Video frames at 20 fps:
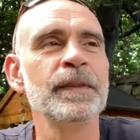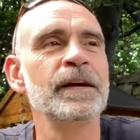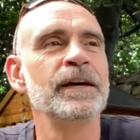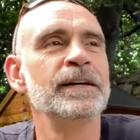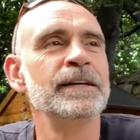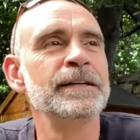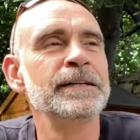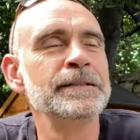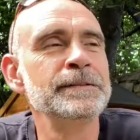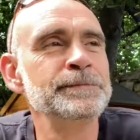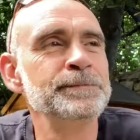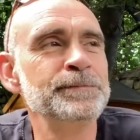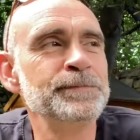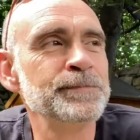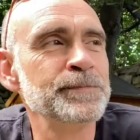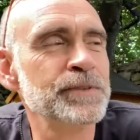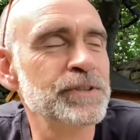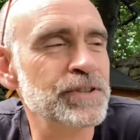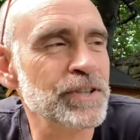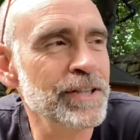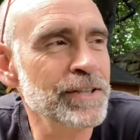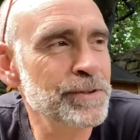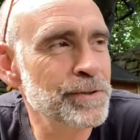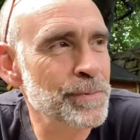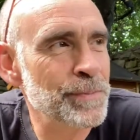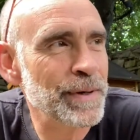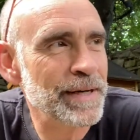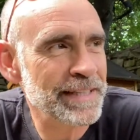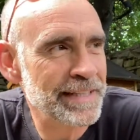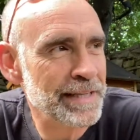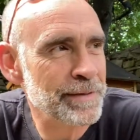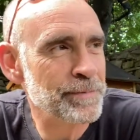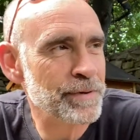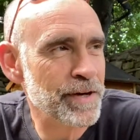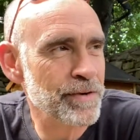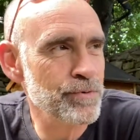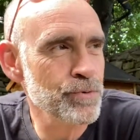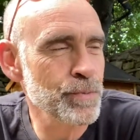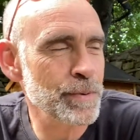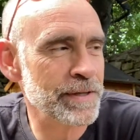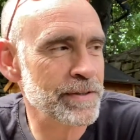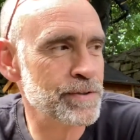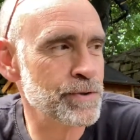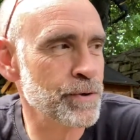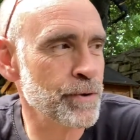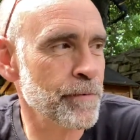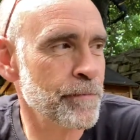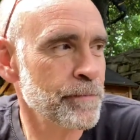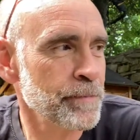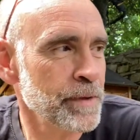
Euh, J'ai envie de te parler d'imprévu parce que